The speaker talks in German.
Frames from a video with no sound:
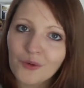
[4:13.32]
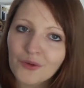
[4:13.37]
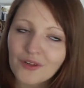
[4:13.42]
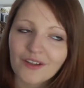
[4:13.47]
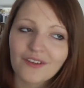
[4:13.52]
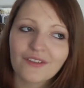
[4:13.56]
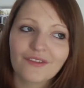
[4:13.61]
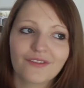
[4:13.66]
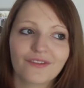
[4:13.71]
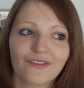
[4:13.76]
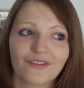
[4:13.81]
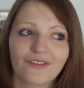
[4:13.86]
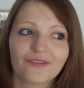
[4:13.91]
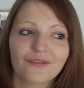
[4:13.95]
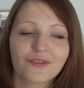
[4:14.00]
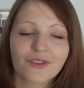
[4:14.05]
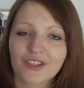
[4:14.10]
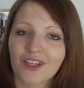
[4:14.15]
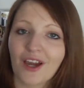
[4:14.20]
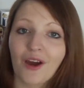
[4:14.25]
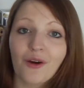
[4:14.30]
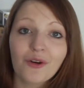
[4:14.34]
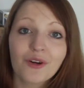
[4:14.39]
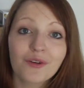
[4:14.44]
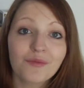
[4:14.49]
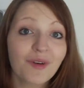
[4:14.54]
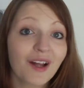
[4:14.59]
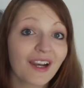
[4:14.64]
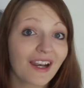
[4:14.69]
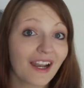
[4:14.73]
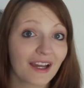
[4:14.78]
Oder wo ich
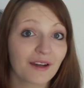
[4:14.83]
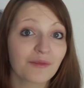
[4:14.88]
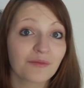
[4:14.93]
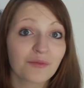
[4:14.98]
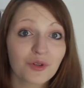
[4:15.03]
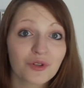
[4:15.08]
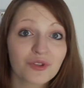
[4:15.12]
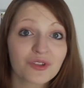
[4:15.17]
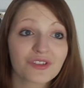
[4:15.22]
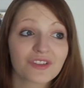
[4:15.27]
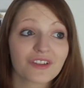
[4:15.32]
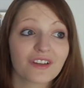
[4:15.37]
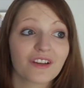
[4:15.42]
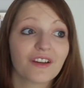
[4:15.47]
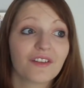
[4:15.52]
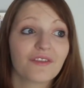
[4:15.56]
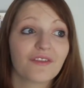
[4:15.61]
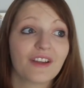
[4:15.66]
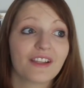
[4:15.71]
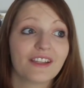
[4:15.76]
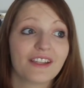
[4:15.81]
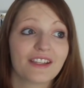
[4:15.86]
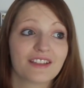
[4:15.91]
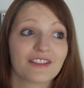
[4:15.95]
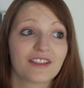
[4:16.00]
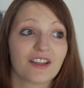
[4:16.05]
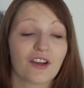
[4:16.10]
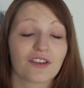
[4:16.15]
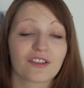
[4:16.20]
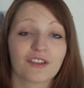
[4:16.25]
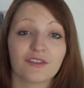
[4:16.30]
auch immer lachen muss, äh, wenn
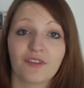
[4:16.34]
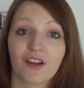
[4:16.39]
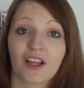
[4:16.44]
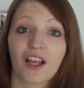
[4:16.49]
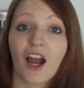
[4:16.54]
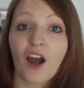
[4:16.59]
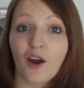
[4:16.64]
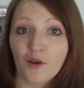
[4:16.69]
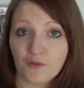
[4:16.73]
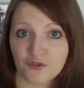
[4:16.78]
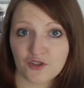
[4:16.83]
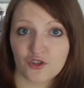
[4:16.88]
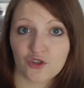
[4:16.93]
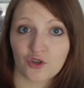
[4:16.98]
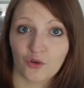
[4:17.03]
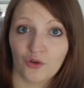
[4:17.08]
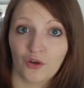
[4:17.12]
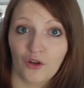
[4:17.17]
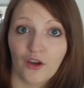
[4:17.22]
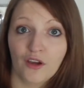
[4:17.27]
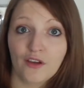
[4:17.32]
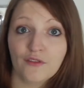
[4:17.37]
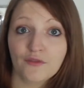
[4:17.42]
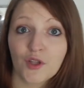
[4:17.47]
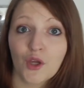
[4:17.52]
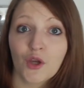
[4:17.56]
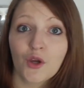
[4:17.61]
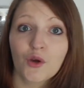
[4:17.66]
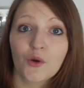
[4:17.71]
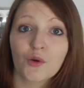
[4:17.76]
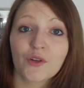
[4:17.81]
jetzt irgendeine Verkaufsshow
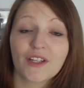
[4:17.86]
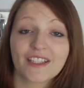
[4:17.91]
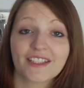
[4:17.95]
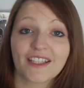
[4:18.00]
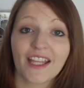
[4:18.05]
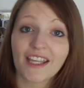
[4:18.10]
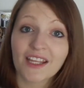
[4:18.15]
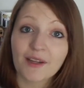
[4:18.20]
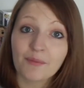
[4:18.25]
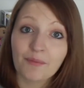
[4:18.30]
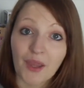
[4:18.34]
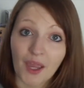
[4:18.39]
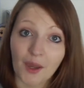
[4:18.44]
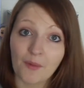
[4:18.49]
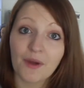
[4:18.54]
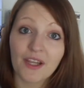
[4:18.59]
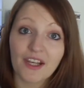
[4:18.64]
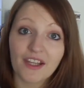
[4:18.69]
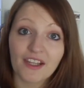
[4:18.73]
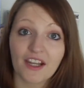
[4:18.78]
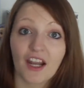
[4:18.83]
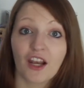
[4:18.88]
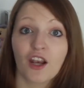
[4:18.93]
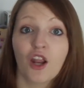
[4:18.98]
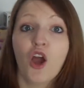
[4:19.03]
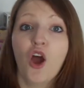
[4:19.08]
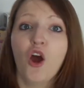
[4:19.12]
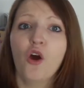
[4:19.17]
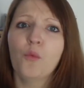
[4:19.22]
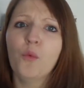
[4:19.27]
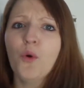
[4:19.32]
läuft und ich denke permanent an
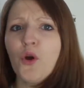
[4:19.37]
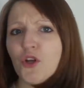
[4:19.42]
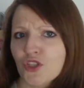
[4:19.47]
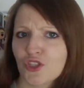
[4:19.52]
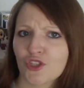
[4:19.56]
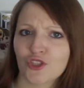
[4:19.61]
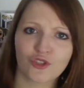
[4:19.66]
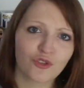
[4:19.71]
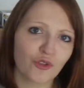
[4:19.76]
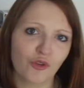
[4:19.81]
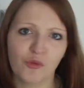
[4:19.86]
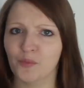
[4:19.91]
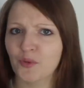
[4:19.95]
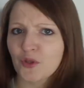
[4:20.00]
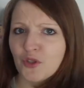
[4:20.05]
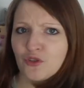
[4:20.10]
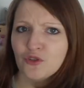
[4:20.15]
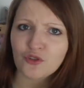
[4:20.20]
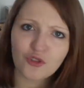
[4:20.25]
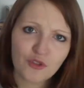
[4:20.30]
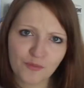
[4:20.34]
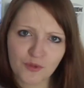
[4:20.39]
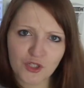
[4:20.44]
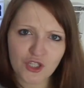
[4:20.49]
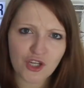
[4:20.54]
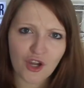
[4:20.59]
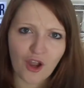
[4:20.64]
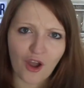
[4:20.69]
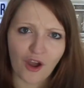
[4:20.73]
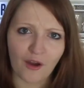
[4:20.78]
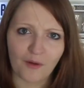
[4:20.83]
What's Super Duper
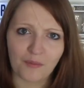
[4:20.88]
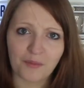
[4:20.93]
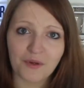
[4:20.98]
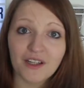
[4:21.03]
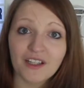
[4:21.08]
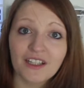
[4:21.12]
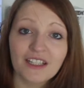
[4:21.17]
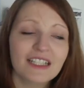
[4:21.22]
Shop.